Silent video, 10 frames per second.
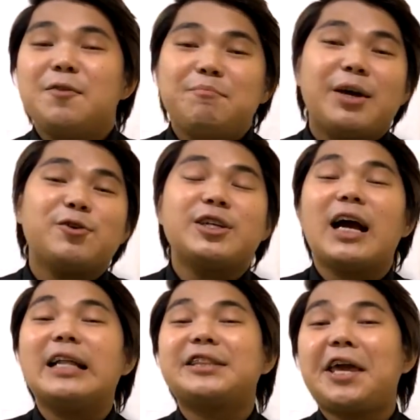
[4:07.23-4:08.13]
meron
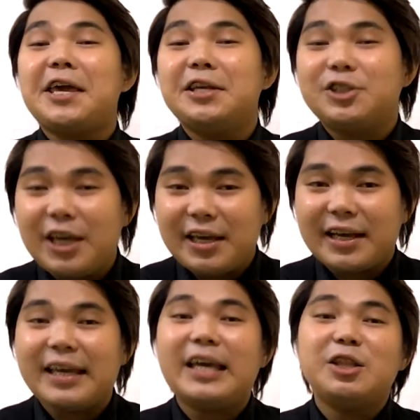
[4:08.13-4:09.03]
siyang anti-aging,
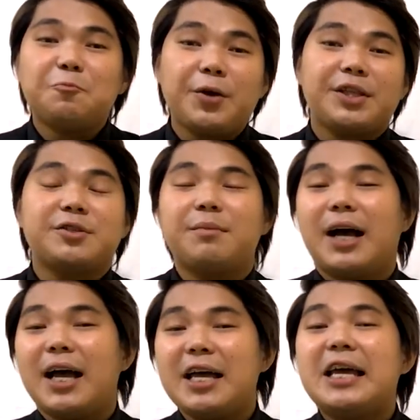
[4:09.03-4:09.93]
kaya hindi pwede sa
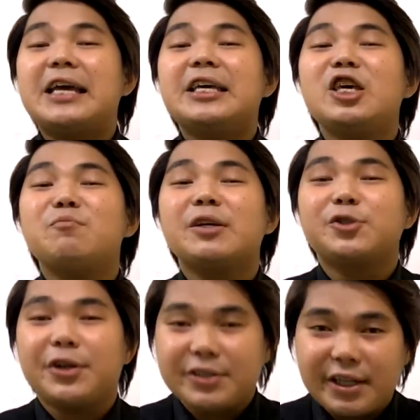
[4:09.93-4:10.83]
mga
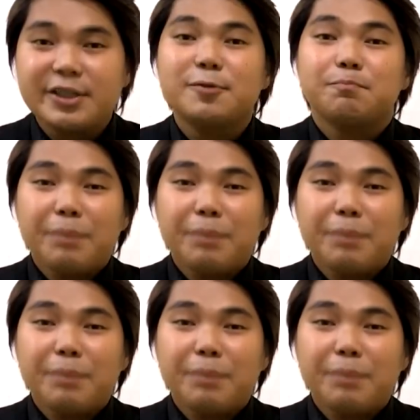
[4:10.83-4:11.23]
immature cells.